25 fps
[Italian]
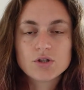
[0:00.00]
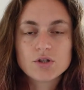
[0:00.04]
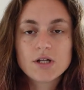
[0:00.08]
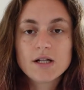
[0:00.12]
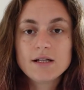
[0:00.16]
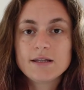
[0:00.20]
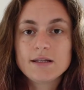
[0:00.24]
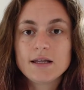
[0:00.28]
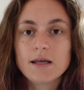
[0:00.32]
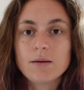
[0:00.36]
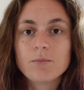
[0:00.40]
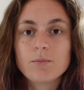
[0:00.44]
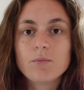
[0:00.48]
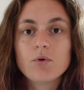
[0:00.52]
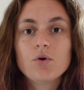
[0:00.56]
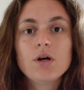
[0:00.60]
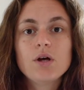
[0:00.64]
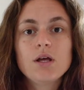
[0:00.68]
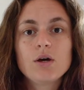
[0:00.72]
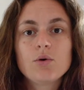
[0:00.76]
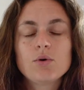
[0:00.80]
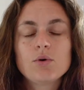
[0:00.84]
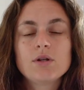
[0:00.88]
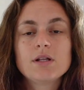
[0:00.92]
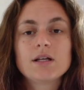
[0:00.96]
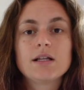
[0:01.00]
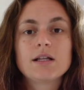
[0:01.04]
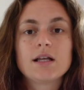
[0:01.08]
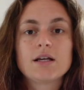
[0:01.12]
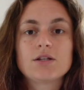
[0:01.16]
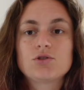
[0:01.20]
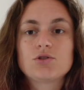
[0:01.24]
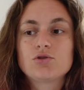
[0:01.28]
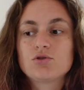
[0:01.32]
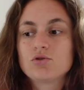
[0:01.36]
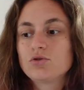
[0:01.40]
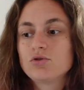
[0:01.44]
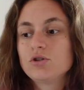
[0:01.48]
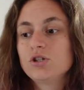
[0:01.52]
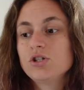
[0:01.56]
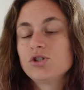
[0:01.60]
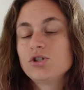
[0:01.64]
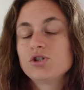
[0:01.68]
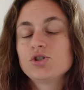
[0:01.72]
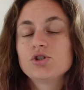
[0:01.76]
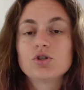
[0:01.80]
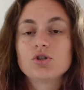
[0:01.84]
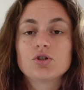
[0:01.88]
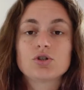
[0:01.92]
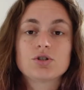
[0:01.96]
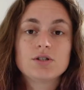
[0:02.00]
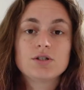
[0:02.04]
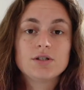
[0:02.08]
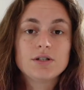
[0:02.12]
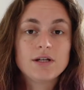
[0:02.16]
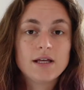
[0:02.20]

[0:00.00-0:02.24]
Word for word: del tempo e quindi adesso gli short